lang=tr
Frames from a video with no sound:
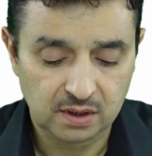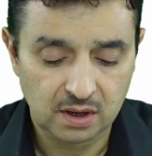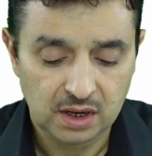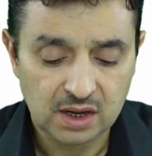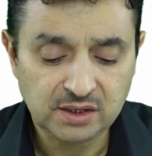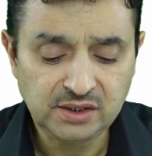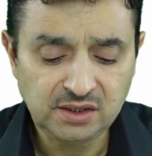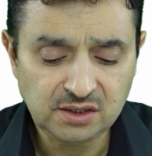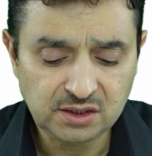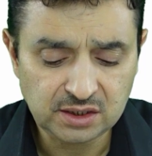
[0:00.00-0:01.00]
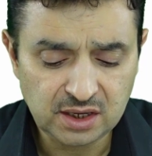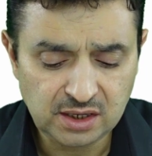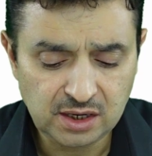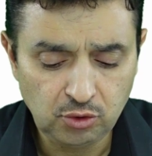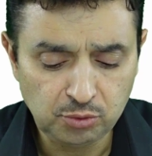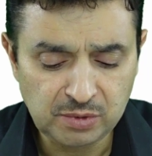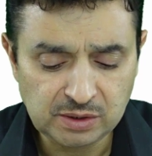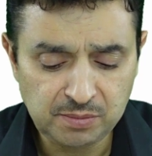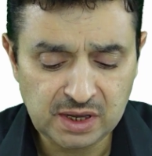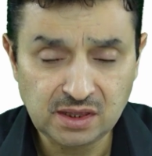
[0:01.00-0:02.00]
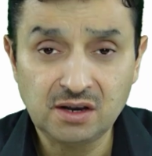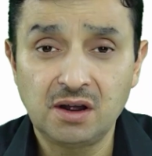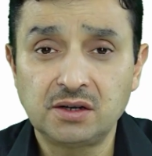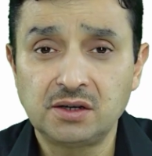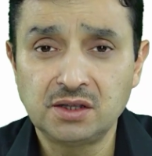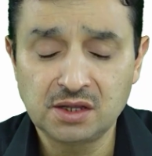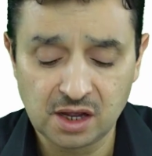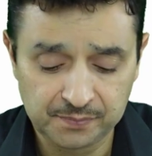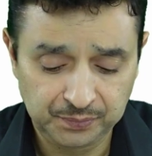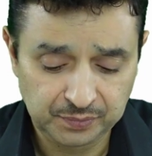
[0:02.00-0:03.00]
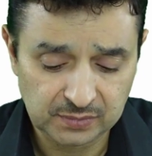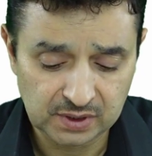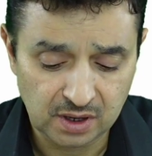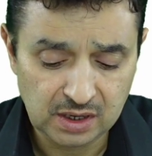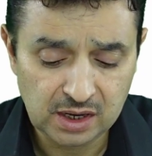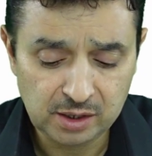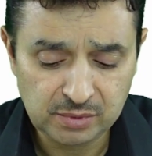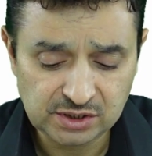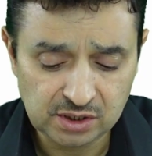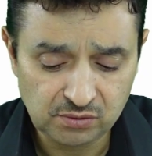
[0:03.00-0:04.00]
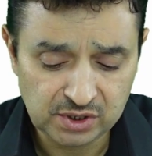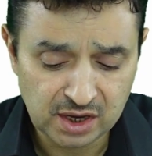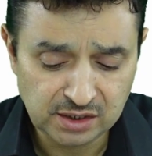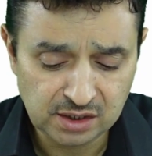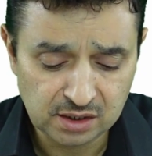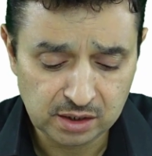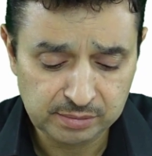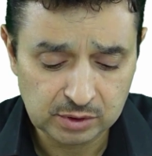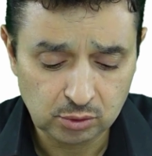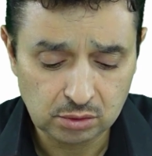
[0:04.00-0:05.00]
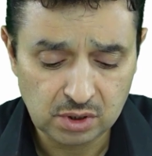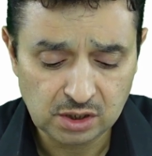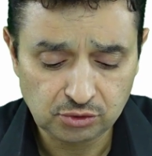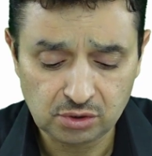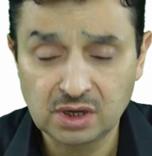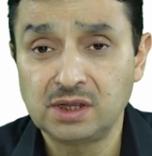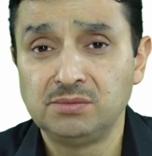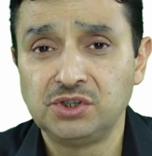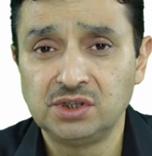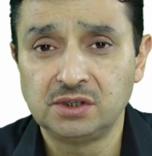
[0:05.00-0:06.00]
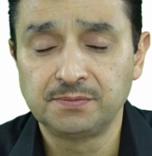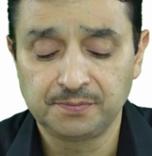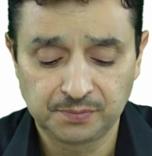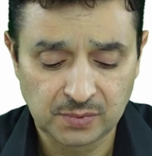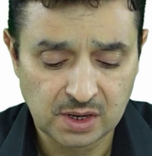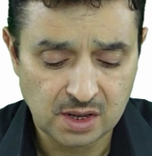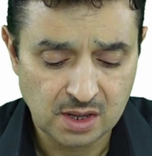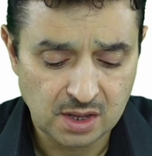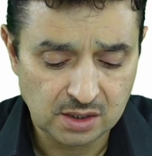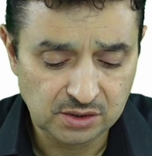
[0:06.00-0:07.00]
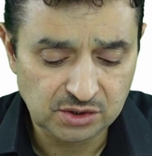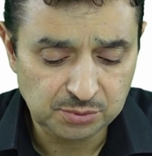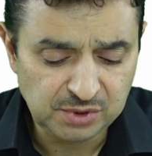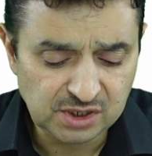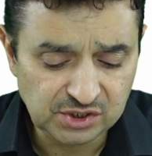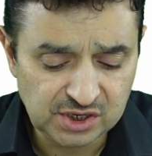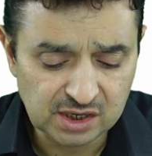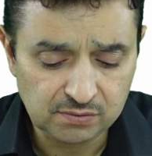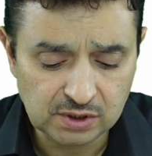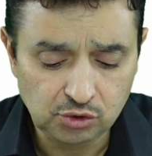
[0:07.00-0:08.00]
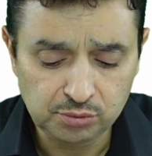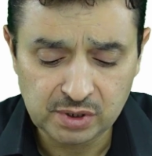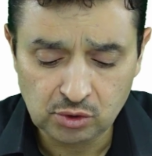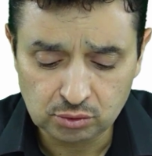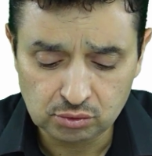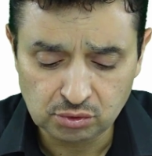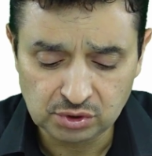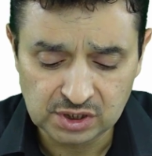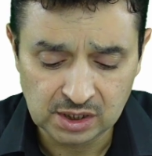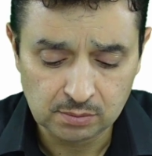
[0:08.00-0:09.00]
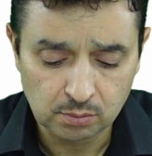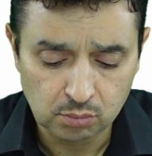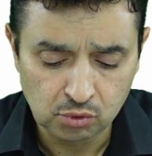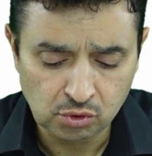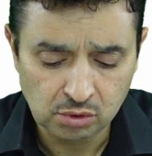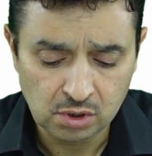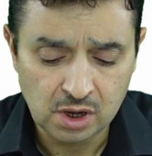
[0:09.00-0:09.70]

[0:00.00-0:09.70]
Allah'ın indirdikleriyle hükmetmeyenler hakkında Allame Şevkani rahimehullah şöyle demiştir. Hiçbir şek ve şüphe yoktur ki bu